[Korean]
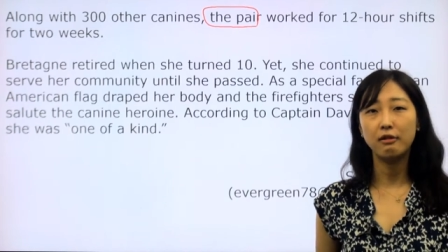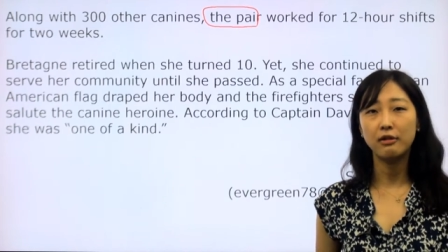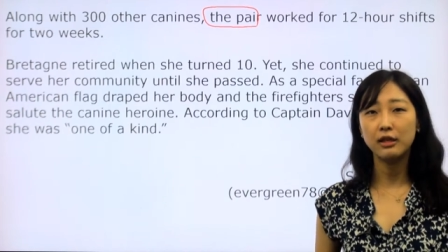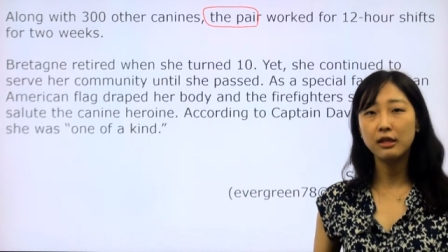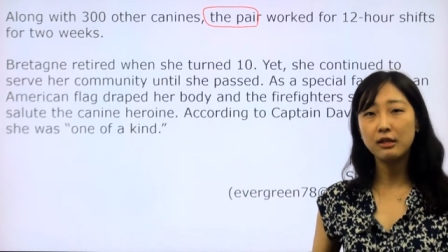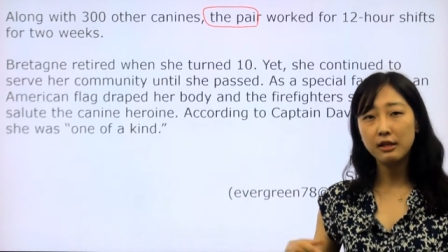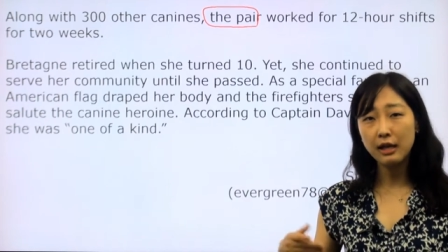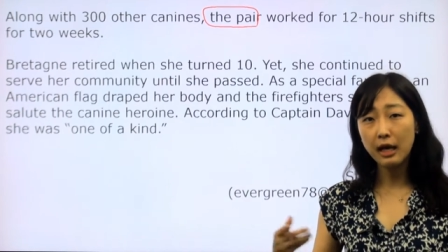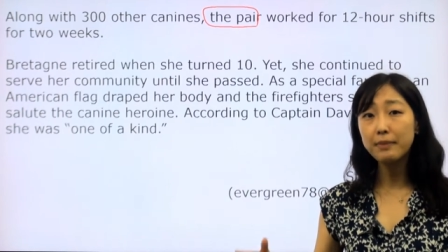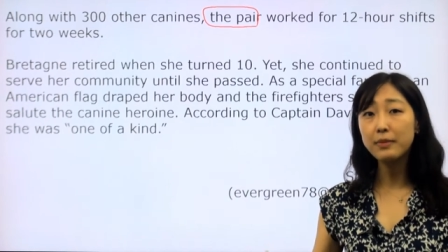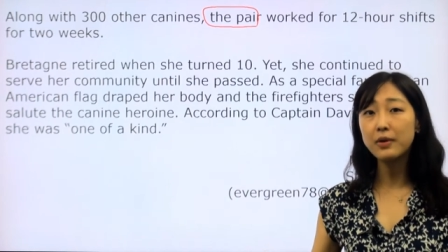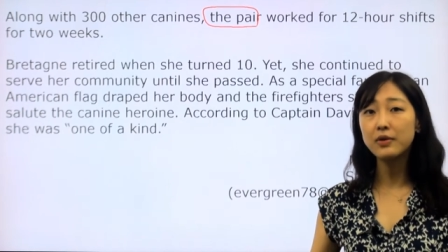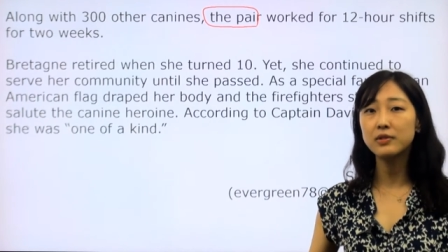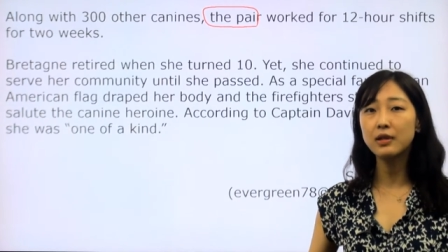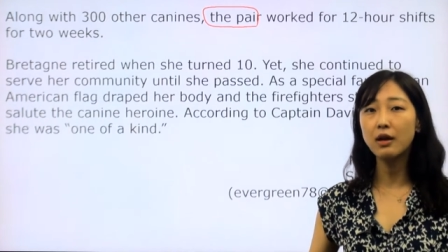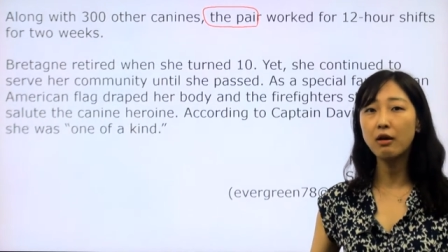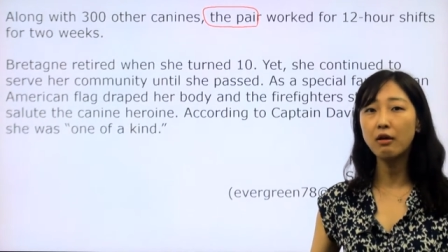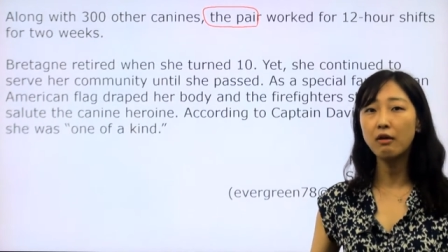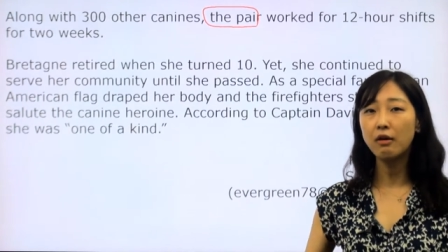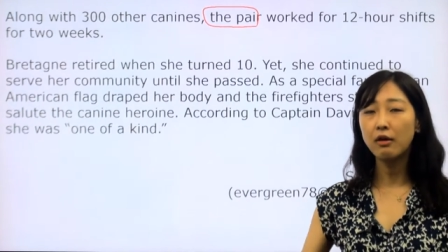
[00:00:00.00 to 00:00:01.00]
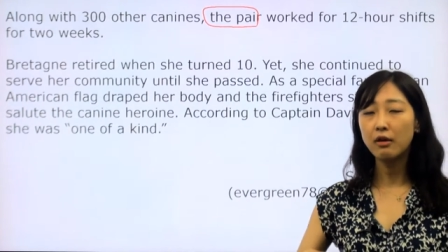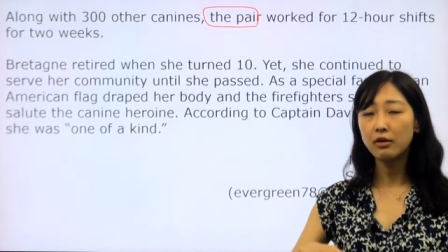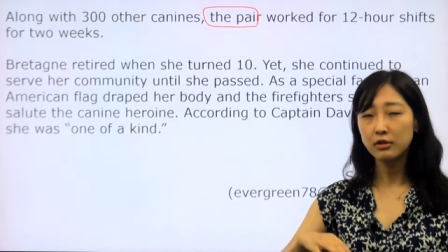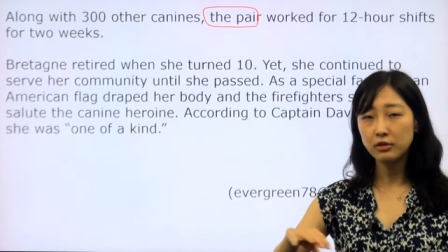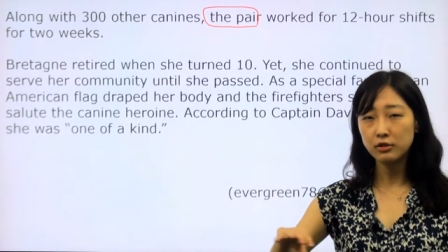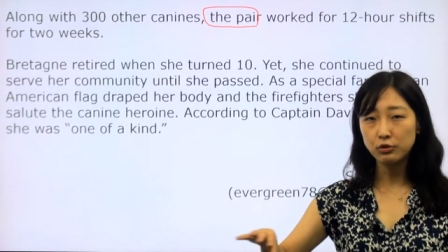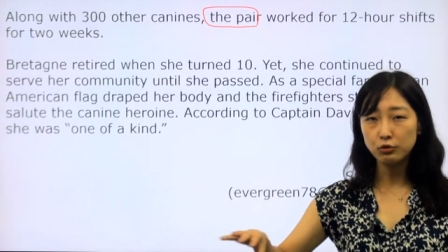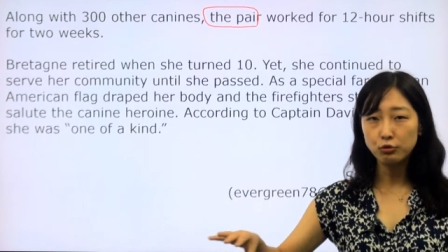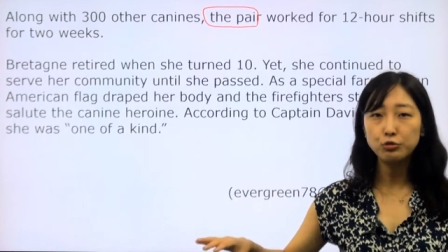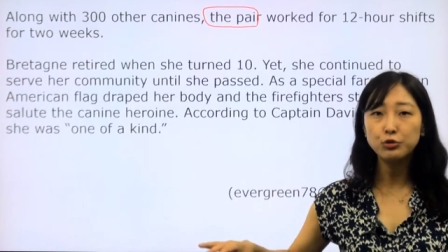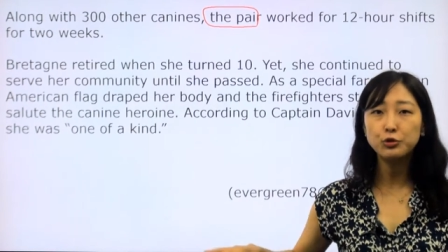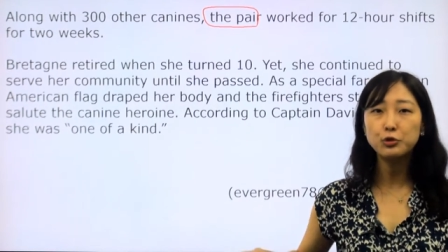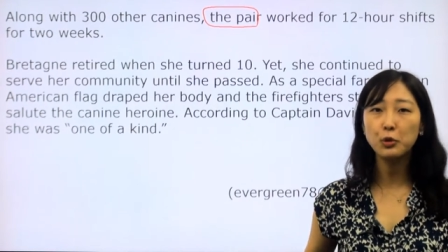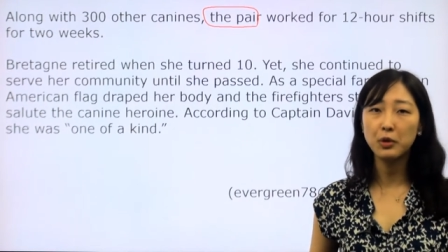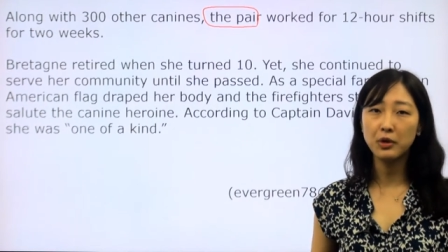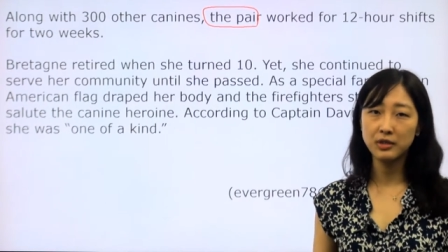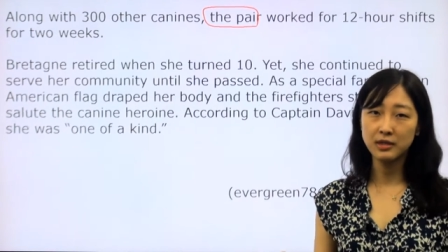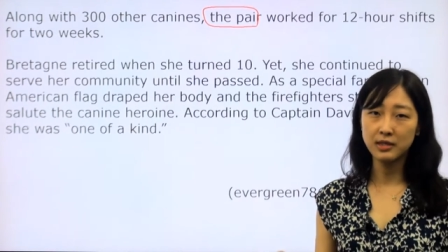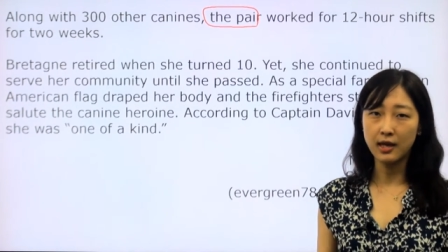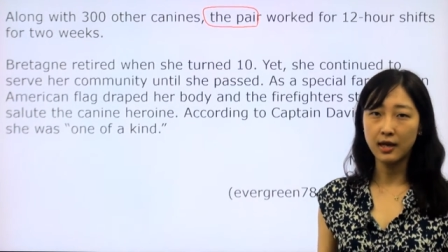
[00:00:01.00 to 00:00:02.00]
일을 하면서 그 구조
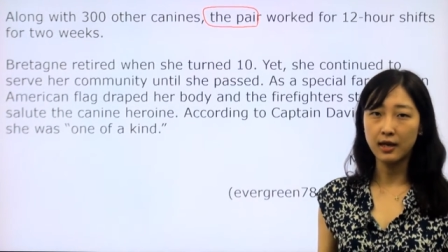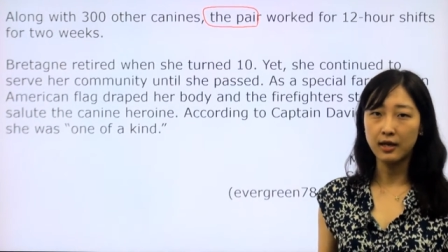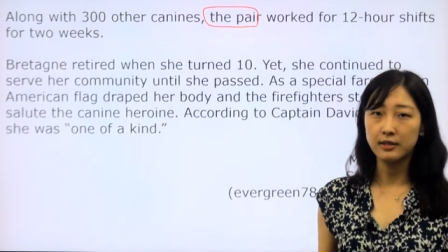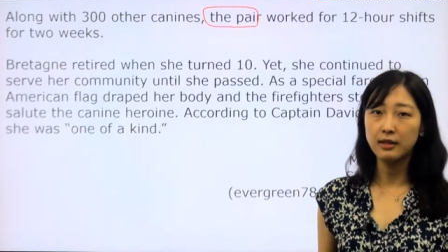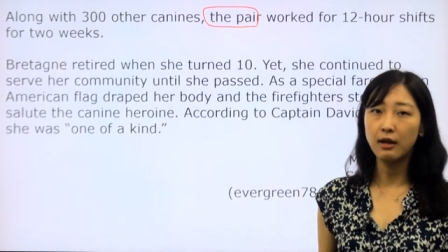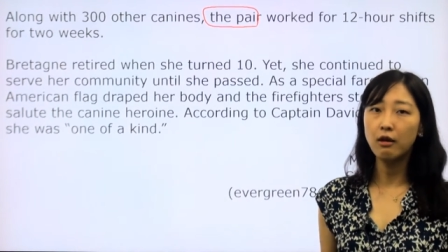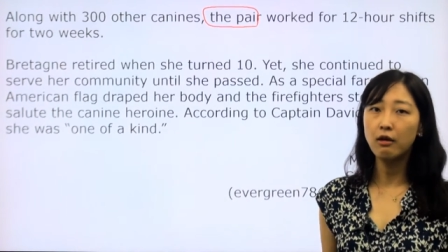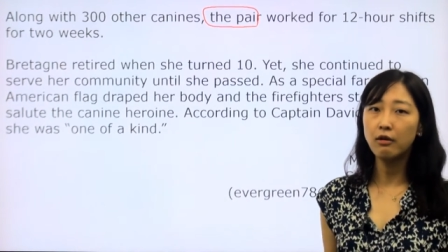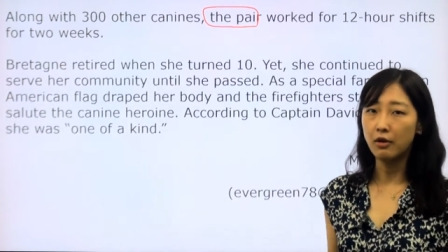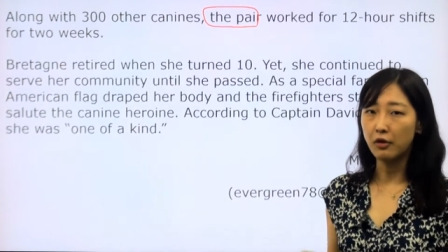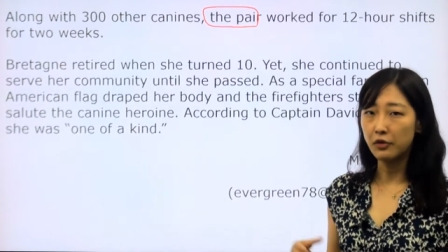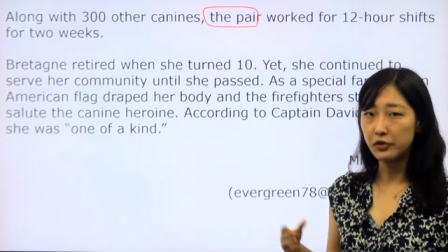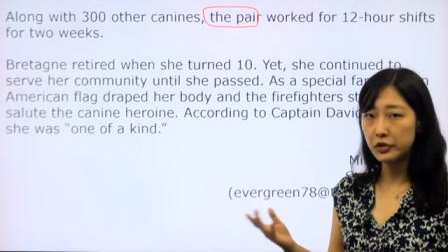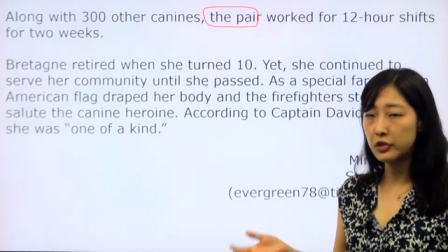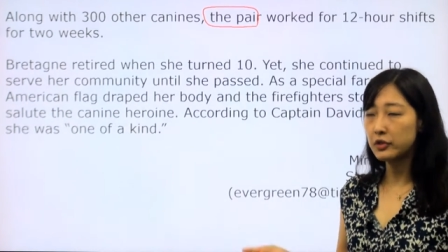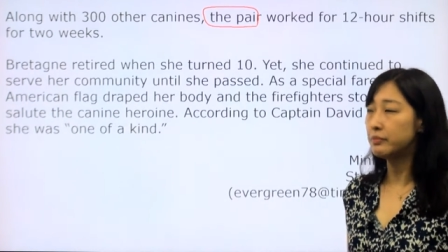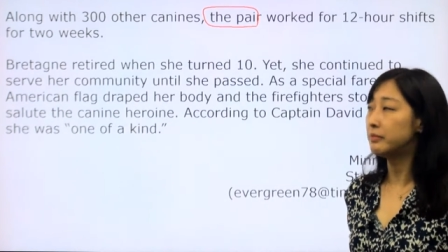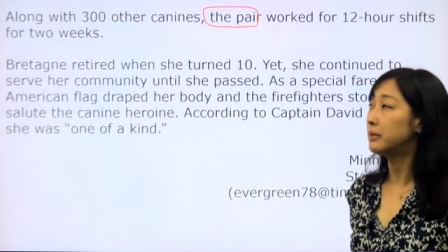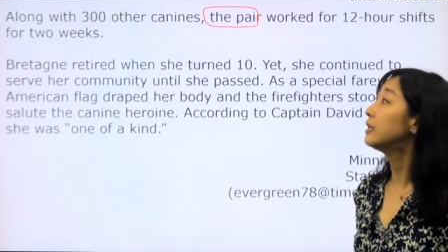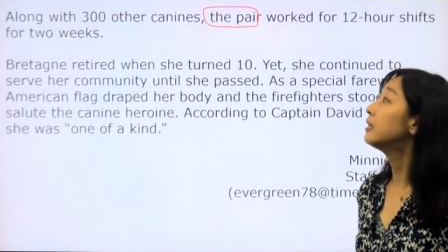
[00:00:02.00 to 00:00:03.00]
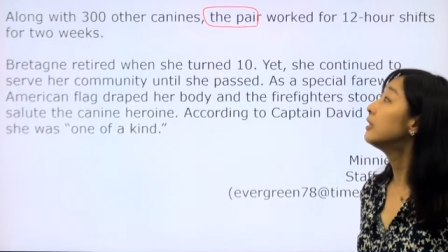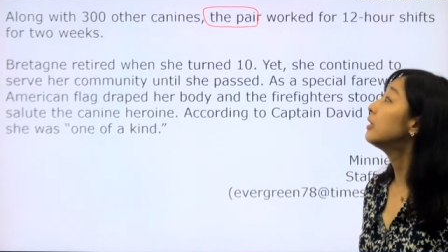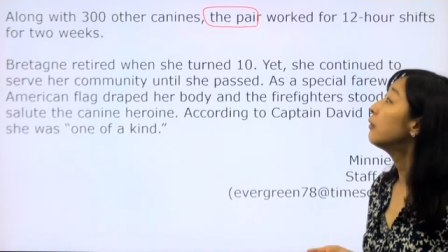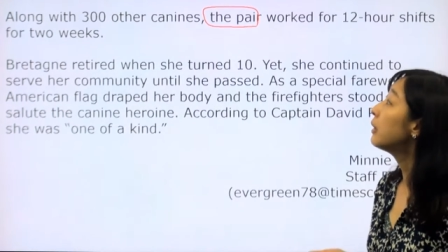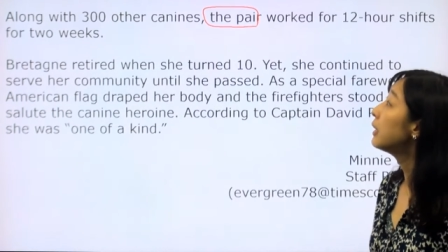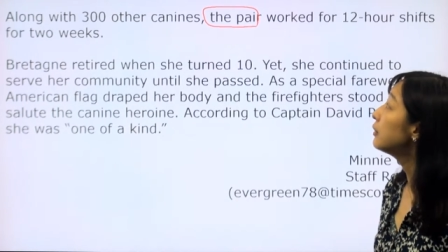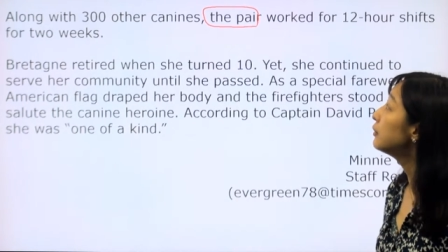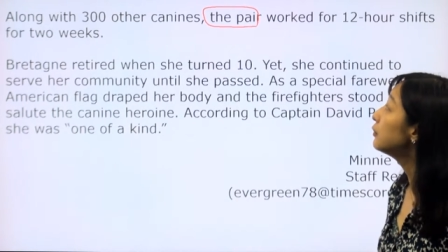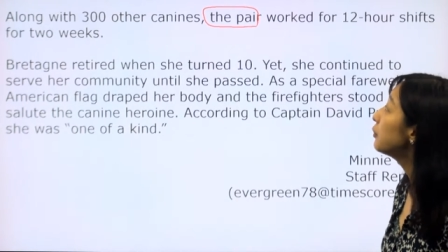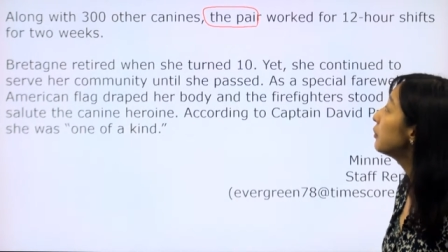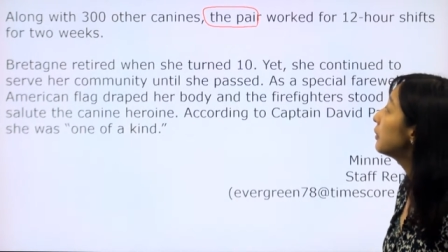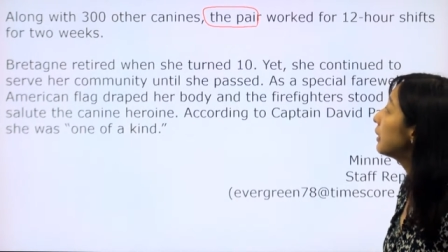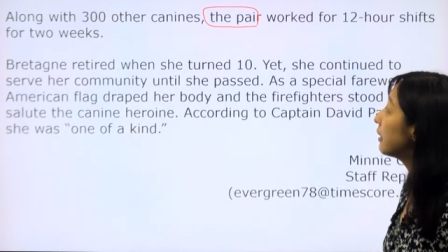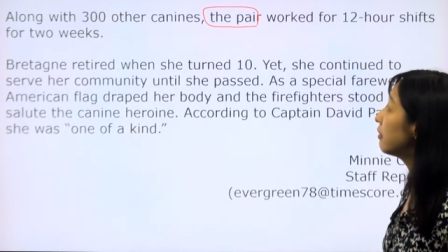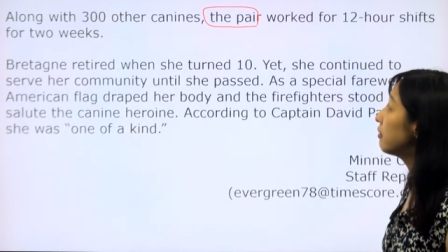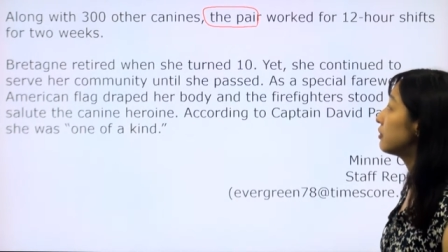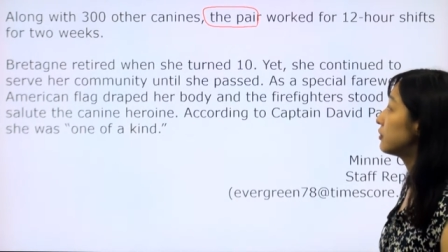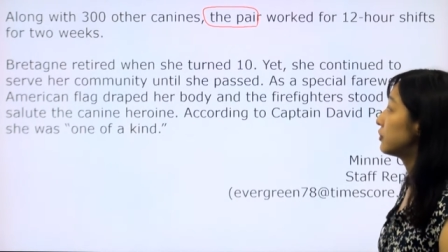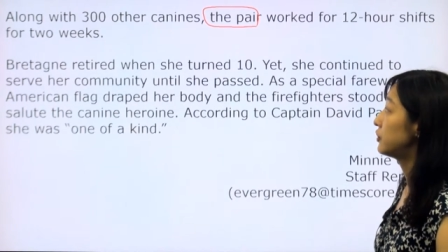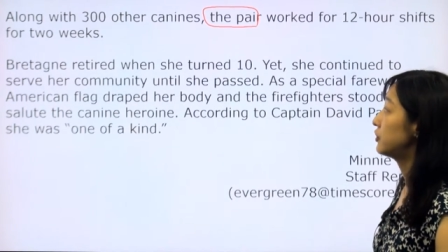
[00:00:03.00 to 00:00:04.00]
현장에서 열심히 활동을
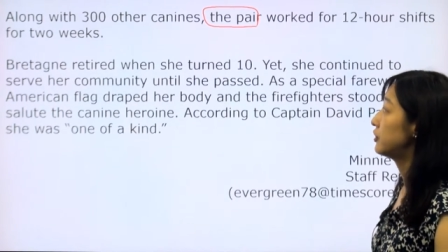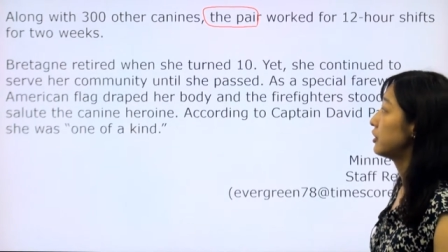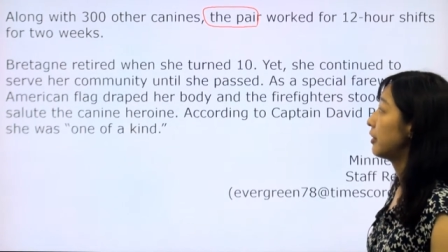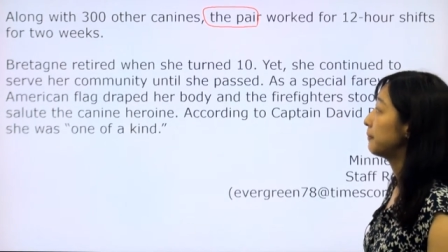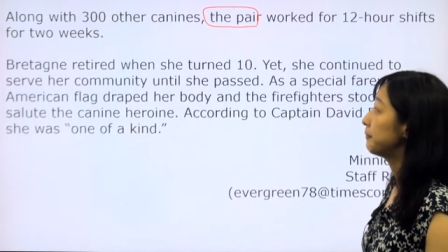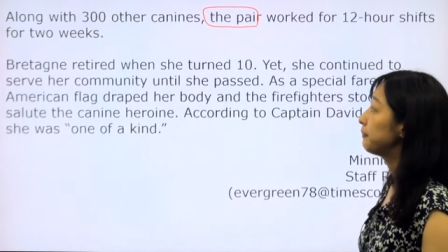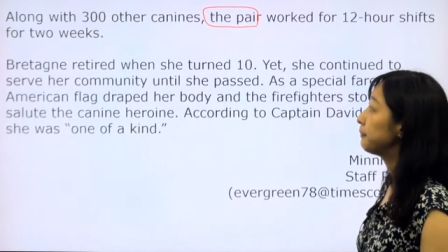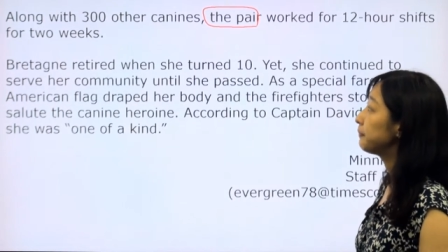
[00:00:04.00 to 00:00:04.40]
한 것이죠.